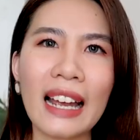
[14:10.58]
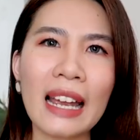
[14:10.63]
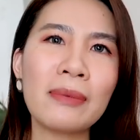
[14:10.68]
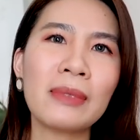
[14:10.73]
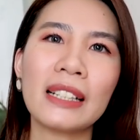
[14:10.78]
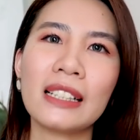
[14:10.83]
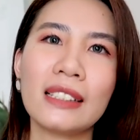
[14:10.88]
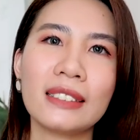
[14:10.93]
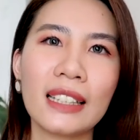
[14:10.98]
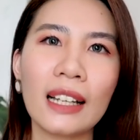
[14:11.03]
em
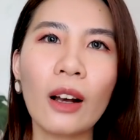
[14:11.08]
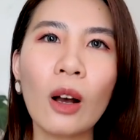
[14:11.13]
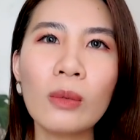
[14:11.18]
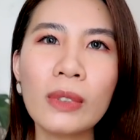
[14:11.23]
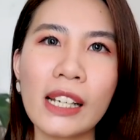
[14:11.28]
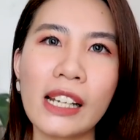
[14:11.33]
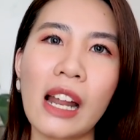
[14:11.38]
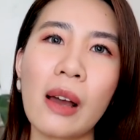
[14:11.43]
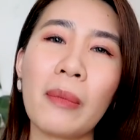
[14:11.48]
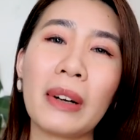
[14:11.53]
này thì sẽ không
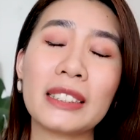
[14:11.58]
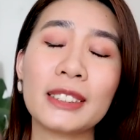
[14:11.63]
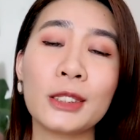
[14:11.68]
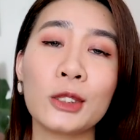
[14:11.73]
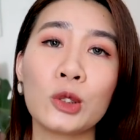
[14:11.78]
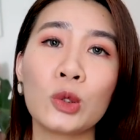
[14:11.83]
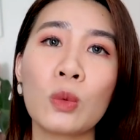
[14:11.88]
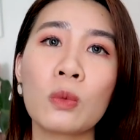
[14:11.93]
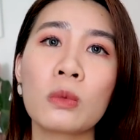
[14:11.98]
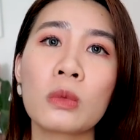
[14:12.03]
thể nào mà
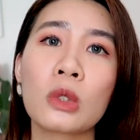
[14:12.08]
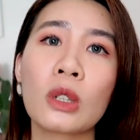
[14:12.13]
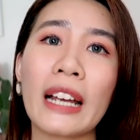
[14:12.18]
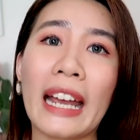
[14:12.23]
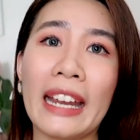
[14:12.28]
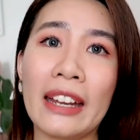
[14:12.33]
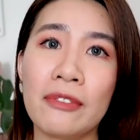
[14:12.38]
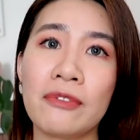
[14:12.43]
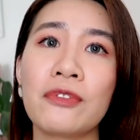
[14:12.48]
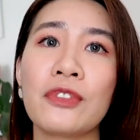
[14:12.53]
sử dụng
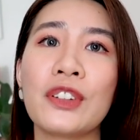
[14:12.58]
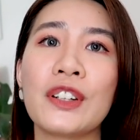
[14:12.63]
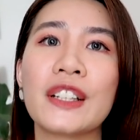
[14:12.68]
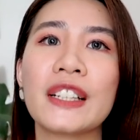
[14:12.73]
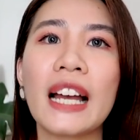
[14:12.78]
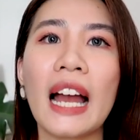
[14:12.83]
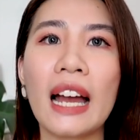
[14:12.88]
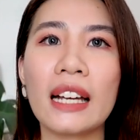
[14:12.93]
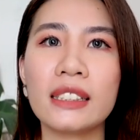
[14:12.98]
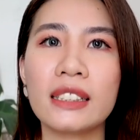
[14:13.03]
kèm với
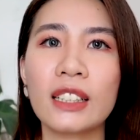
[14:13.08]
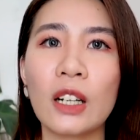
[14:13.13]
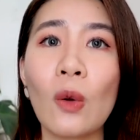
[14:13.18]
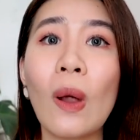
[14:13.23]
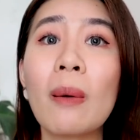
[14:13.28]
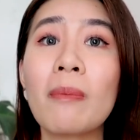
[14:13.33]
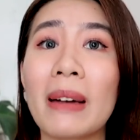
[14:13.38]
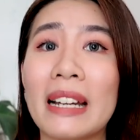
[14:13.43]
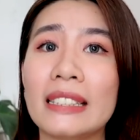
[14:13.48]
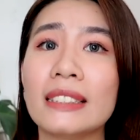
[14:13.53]
cả những cái
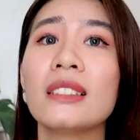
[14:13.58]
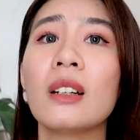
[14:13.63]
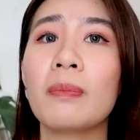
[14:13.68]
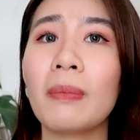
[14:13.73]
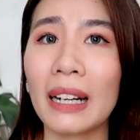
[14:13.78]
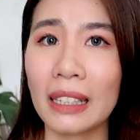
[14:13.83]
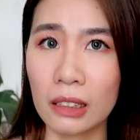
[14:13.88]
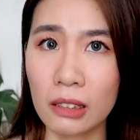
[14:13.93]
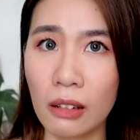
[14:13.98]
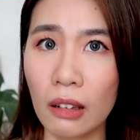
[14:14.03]
loại máy rửa
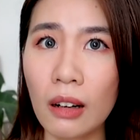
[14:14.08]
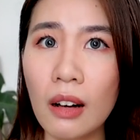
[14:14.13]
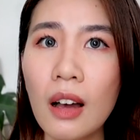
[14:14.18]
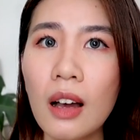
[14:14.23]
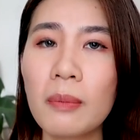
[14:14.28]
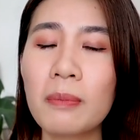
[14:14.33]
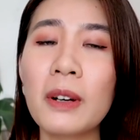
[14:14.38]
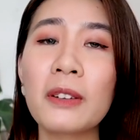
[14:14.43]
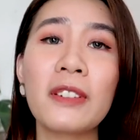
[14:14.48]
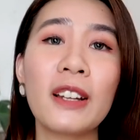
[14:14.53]
mặt được,
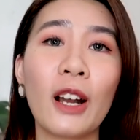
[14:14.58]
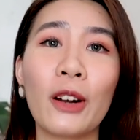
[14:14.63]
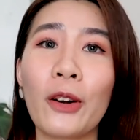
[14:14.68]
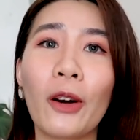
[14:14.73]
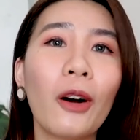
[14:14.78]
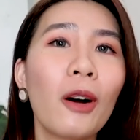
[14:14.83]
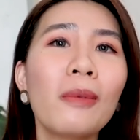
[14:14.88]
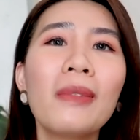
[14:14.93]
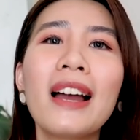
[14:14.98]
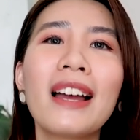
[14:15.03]
bởi vì là
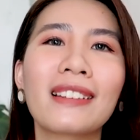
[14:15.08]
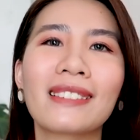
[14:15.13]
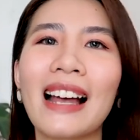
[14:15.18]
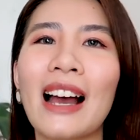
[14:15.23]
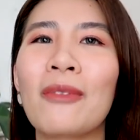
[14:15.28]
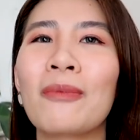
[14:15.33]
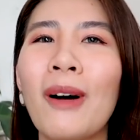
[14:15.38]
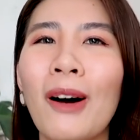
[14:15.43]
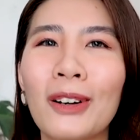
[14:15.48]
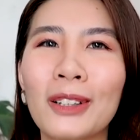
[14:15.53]
nó không hề
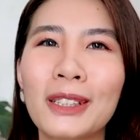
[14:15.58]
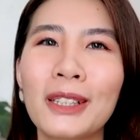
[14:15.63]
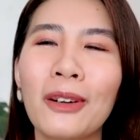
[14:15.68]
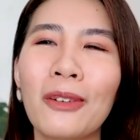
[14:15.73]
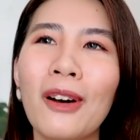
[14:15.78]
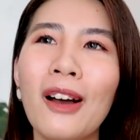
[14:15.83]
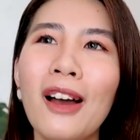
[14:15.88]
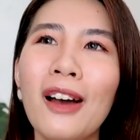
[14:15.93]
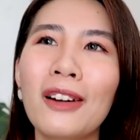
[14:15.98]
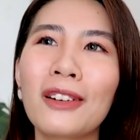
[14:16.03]
tạo bọt,
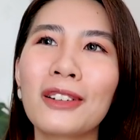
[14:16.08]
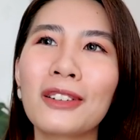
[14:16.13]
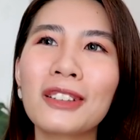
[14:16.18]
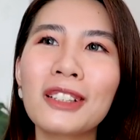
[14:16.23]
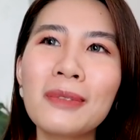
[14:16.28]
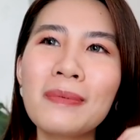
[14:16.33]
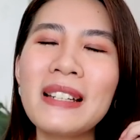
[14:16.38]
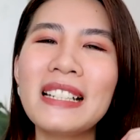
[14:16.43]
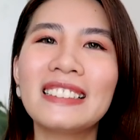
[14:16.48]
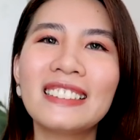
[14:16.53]
kiểu nó
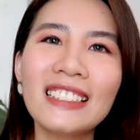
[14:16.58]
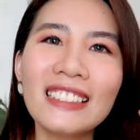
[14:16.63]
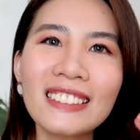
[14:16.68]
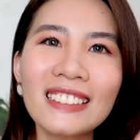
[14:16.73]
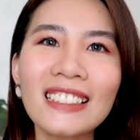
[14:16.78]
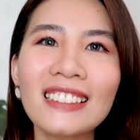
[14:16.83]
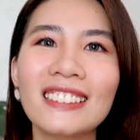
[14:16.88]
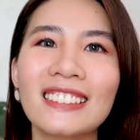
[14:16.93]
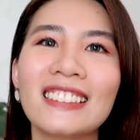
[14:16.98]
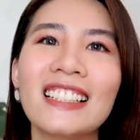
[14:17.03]
cứ bị rít
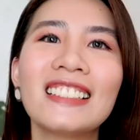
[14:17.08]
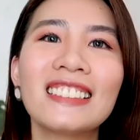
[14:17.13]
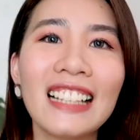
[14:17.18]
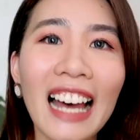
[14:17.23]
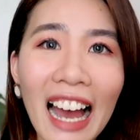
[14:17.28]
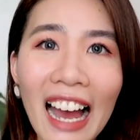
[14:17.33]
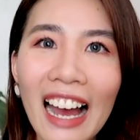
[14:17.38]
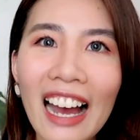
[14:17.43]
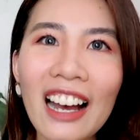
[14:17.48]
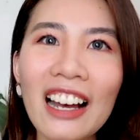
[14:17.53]
rít ở trên
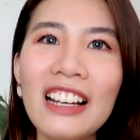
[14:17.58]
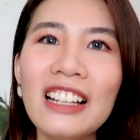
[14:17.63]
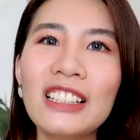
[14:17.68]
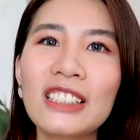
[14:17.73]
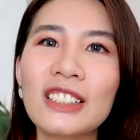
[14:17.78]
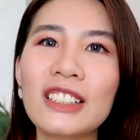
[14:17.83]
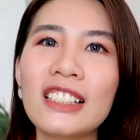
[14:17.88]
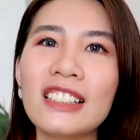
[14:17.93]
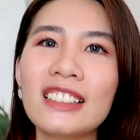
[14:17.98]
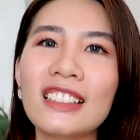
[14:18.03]
da á.
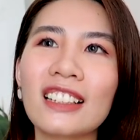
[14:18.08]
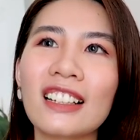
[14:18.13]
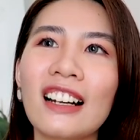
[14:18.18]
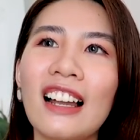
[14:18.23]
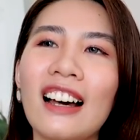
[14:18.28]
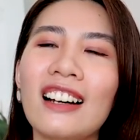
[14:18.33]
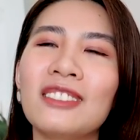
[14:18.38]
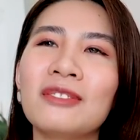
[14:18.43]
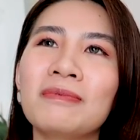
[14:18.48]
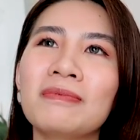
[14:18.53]
Cho nên rằng
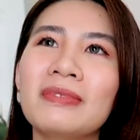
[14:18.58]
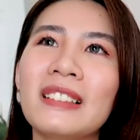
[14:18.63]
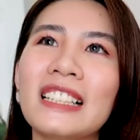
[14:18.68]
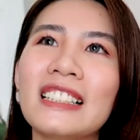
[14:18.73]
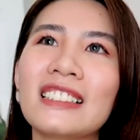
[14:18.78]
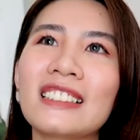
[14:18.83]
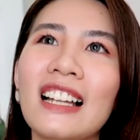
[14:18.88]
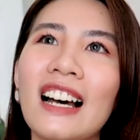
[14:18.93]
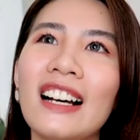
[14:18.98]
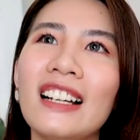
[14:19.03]
là
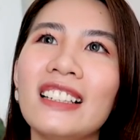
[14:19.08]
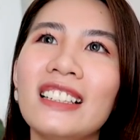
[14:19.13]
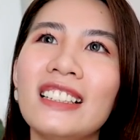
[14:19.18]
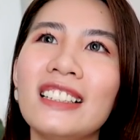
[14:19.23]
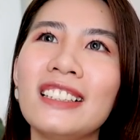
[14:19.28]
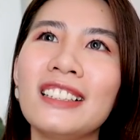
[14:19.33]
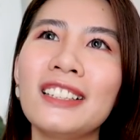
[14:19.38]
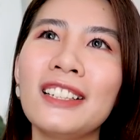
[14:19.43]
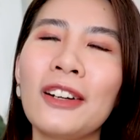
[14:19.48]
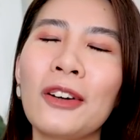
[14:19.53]
mình
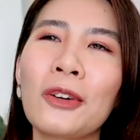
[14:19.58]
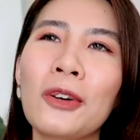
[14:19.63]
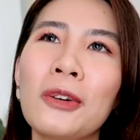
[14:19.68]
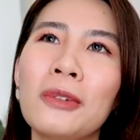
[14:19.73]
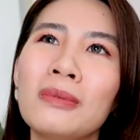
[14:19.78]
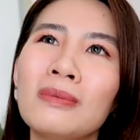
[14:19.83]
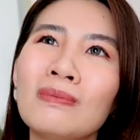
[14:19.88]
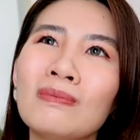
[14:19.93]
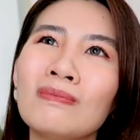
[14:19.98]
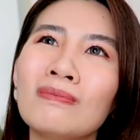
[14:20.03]
thấy nó
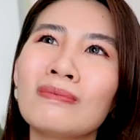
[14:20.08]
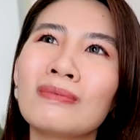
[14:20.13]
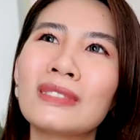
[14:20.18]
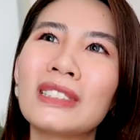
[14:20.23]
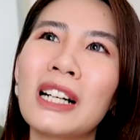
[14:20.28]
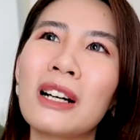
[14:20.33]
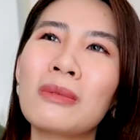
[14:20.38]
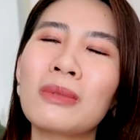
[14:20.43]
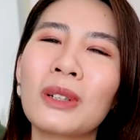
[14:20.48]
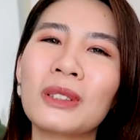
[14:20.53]
cũng
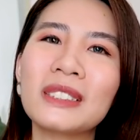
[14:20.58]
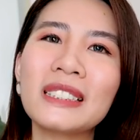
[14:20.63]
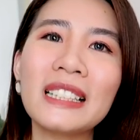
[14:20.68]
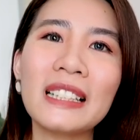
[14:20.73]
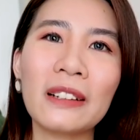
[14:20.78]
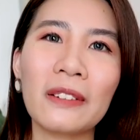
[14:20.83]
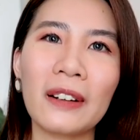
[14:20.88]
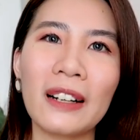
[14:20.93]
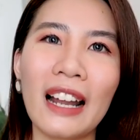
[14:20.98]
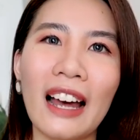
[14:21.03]
không có
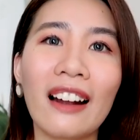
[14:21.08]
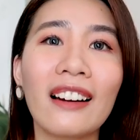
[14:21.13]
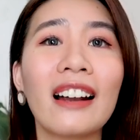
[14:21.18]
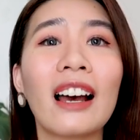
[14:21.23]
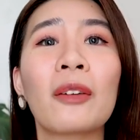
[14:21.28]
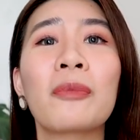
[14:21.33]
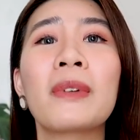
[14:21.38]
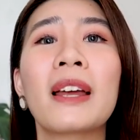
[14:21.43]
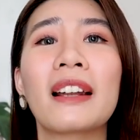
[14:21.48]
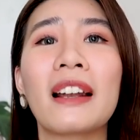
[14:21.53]
gì gọi là
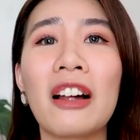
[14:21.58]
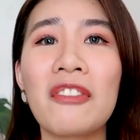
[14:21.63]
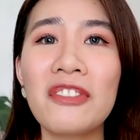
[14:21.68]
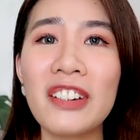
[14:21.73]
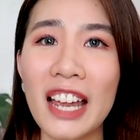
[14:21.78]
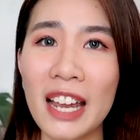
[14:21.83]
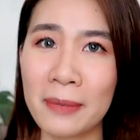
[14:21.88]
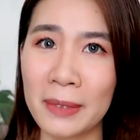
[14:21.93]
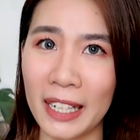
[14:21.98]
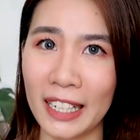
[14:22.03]
đặc biệt lắm
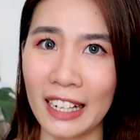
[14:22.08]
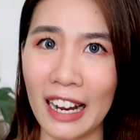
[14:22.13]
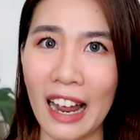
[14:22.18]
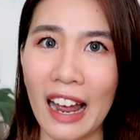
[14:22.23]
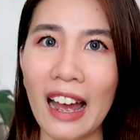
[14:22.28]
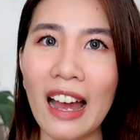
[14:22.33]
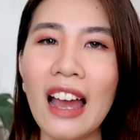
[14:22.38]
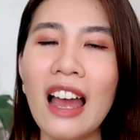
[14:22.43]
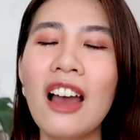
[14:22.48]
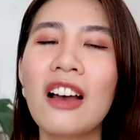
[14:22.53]
về em này cả.